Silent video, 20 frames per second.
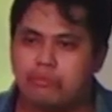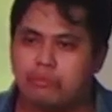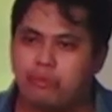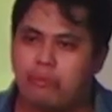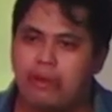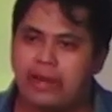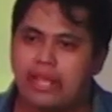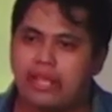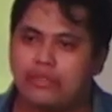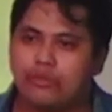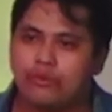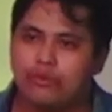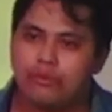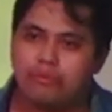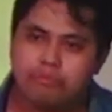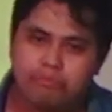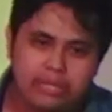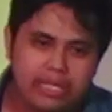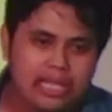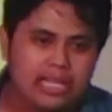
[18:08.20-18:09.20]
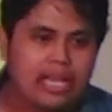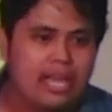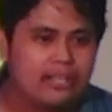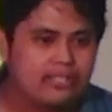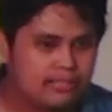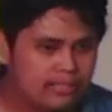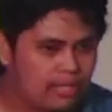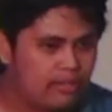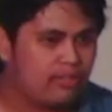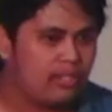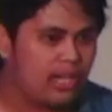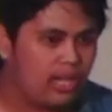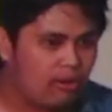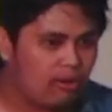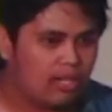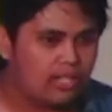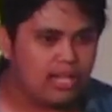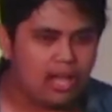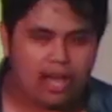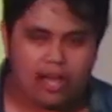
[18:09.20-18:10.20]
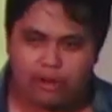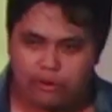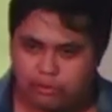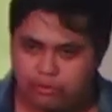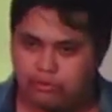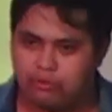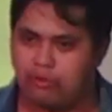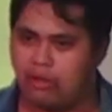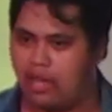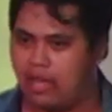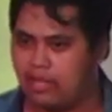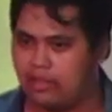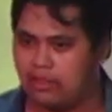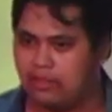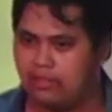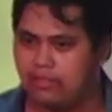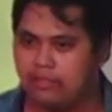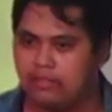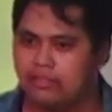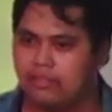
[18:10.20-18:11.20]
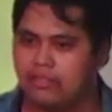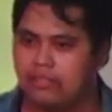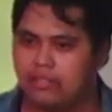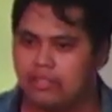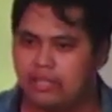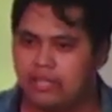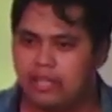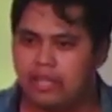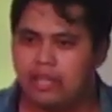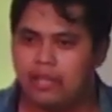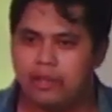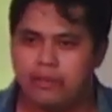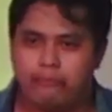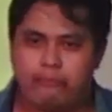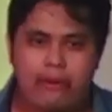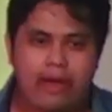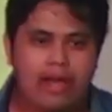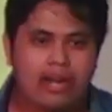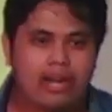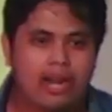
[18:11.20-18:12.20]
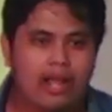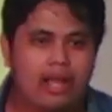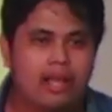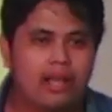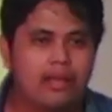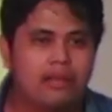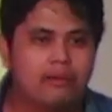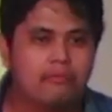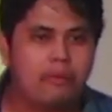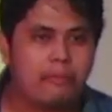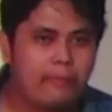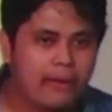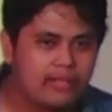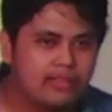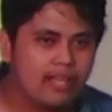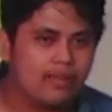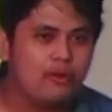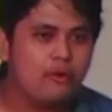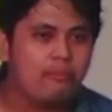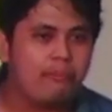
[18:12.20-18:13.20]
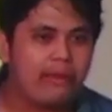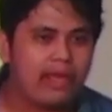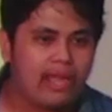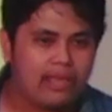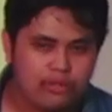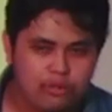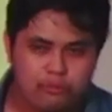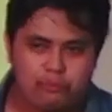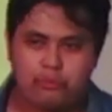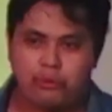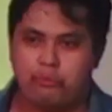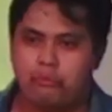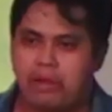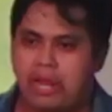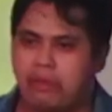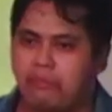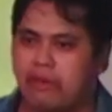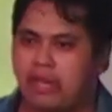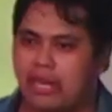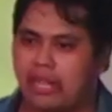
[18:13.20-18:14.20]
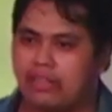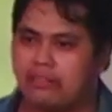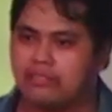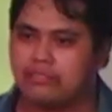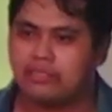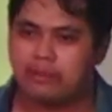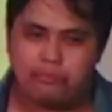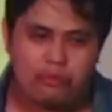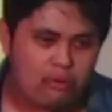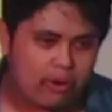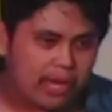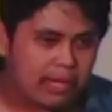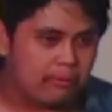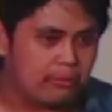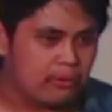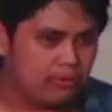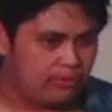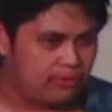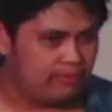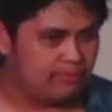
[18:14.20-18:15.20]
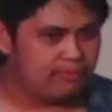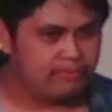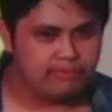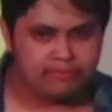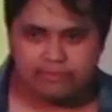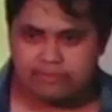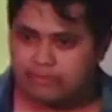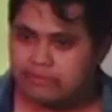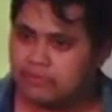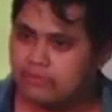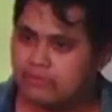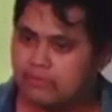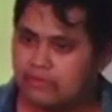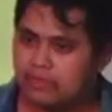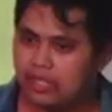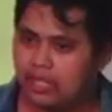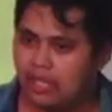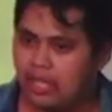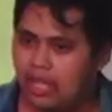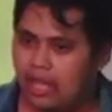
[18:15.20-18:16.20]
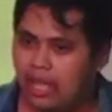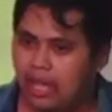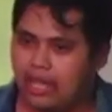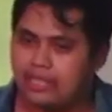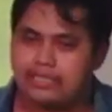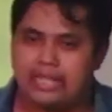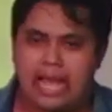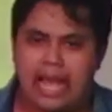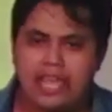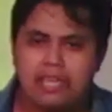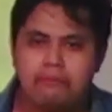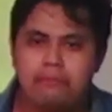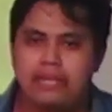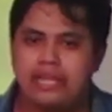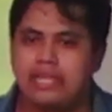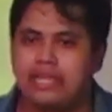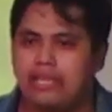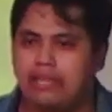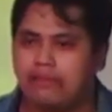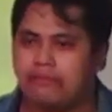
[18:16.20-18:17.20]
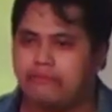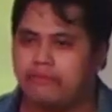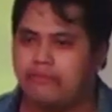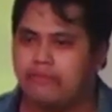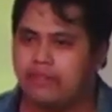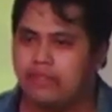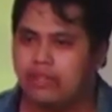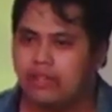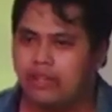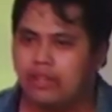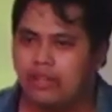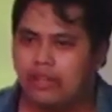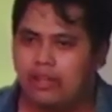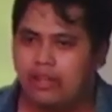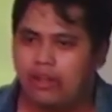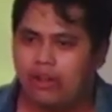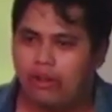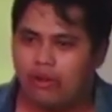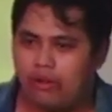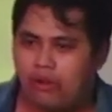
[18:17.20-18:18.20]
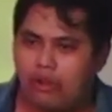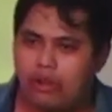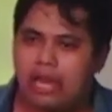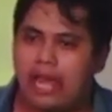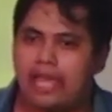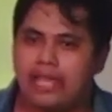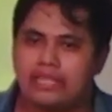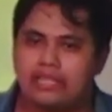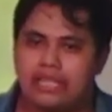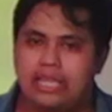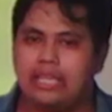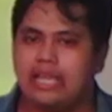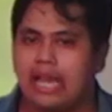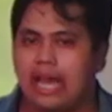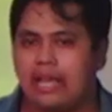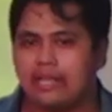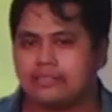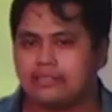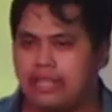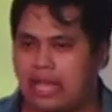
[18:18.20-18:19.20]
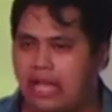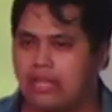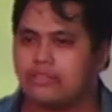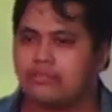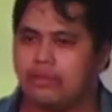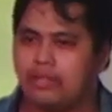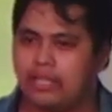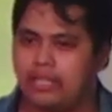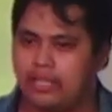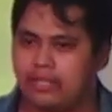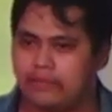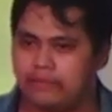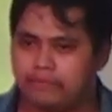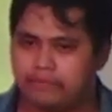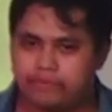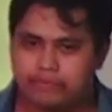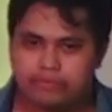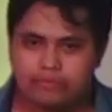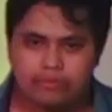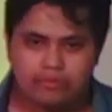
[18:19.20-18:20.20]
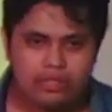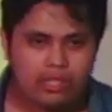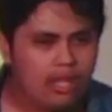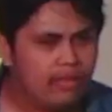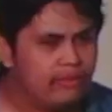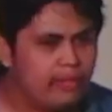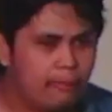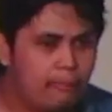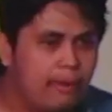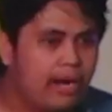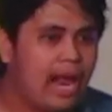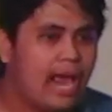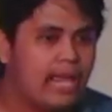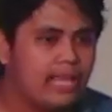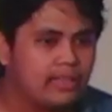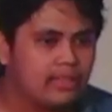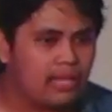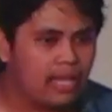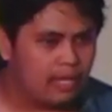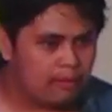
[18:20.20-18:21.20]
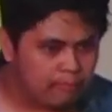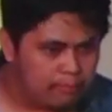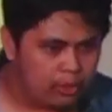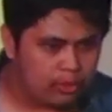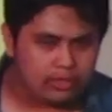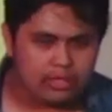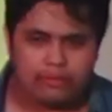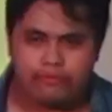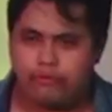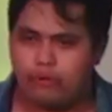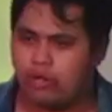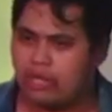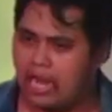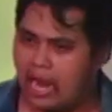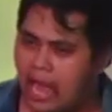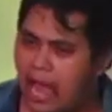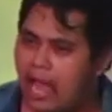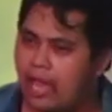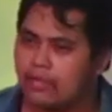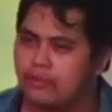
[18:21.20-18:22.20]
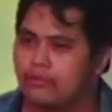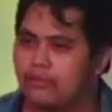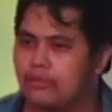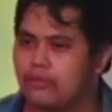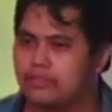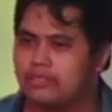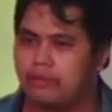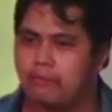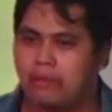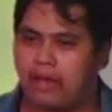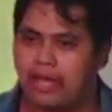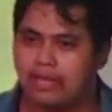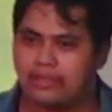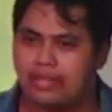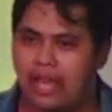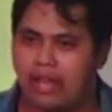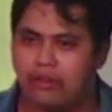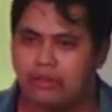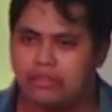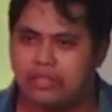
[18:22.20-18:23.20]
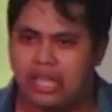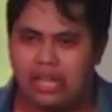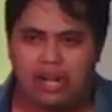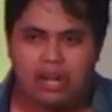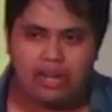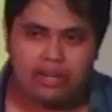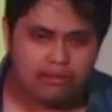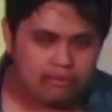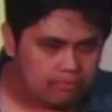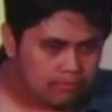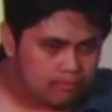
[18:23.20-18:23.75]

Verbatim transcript: mo ba rin yung binigay sa iyo ni Lord na karunungan para mapagtagumpayan yung problema rin sa buhay mo? Kasi I believe all ideas actually na bright and beautiful, nakakatulong sa mga tao, they are